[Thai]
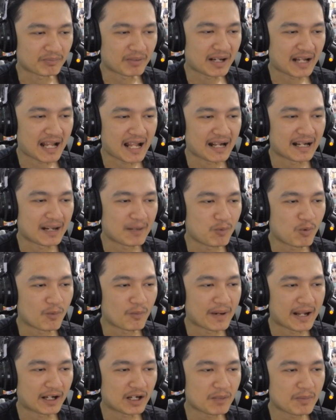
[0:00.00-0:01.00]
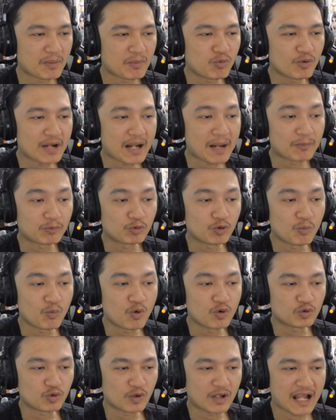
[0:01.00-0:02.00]
พลังครับผมนะ ก็เป็นผู้นำตัว
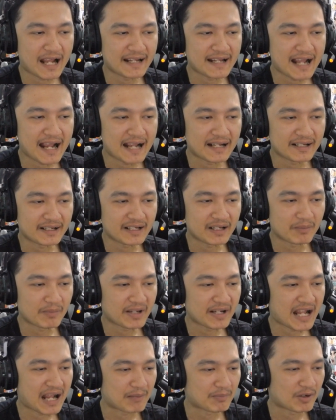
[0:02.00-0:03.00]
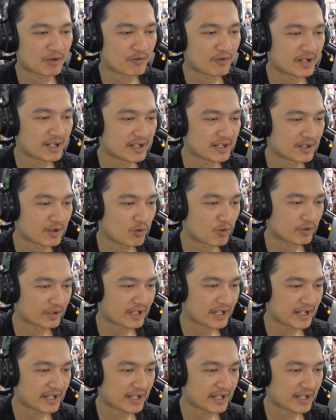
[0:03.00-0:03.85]
ม่วงตัวร้ายได้ถ้าเกิดไม่ทำทาวเวลเลอร์โอเค